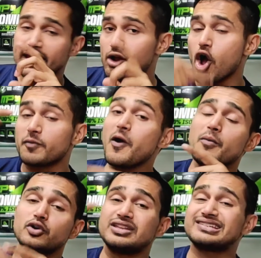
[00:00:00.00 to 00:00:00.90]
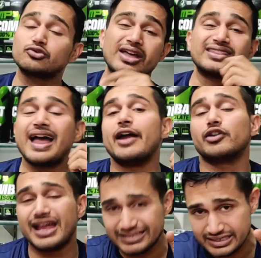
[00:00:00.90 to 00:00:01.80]
एक और फॉर्म होती है जिसको कहते हैं
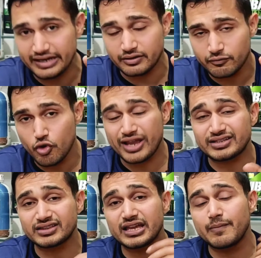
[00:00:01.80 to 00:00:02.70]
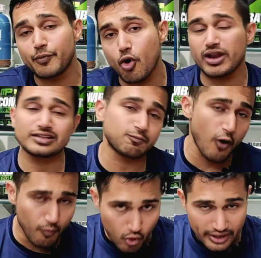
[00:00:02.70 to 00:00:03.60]
हाइड्रोलाइसेट वो कह सकते हैं कि प्योरेस्ट
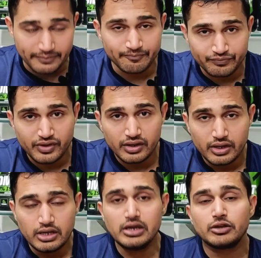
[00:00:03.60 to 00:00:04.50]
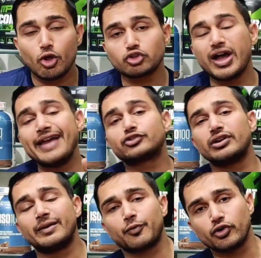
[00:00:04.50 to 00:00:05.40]
फॉर्म हो गई दोस्तों
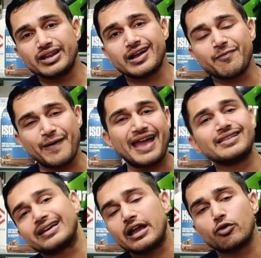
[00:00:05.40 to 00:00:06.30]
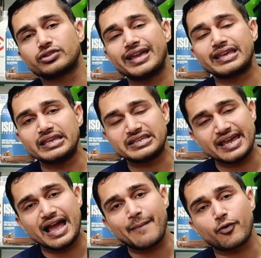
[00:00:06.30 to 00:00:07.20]
आइसोलेट प्रोटीन का फायदा क्या होता है कि
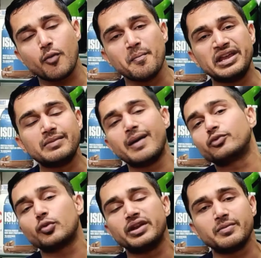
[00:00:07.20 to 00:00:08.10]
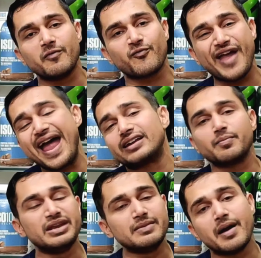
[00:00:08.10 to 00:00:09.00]
ये आपको मिनिमम टू मिनिमम फैट
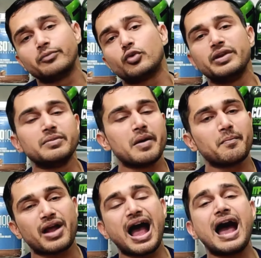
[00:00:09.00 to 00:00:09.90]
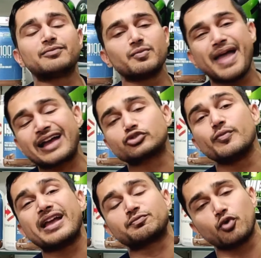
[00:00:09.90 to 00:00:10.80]
मिनिमम टू मिनिमम कार्ब्स मैक्स टू
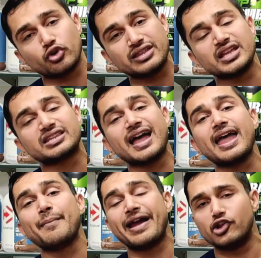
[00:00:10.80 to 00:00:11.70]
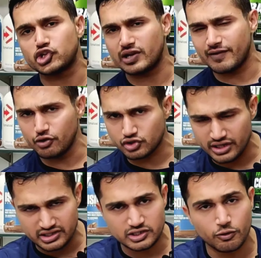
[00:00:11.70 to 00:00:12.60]
मैक्स प्रोटीन देता है बायोलॉजिकल वैल्यू
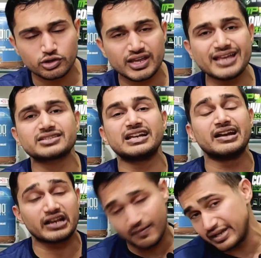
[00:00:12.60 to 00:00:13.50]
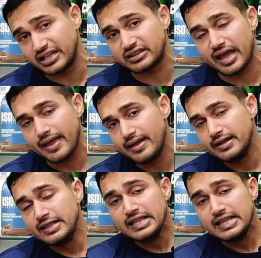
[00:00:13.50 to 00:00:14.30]
इसकी अच्छी होती है इंस्टेंट रिकवरी देता है